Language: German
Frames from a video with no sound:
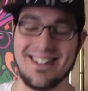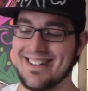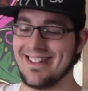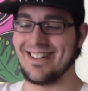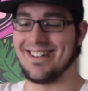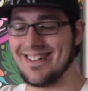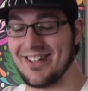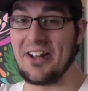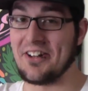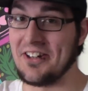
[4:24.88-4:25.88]
Ernsthaft.
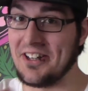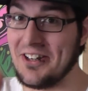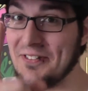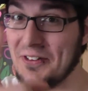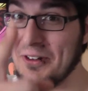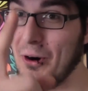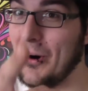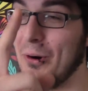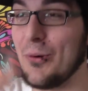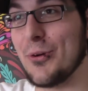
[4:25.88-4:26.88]
Da hat er nicht aufgehört.
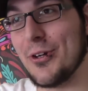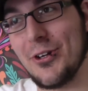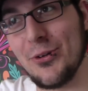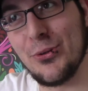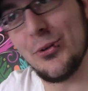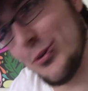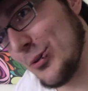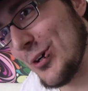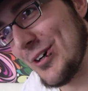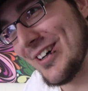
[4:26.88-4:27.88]
Oh, you.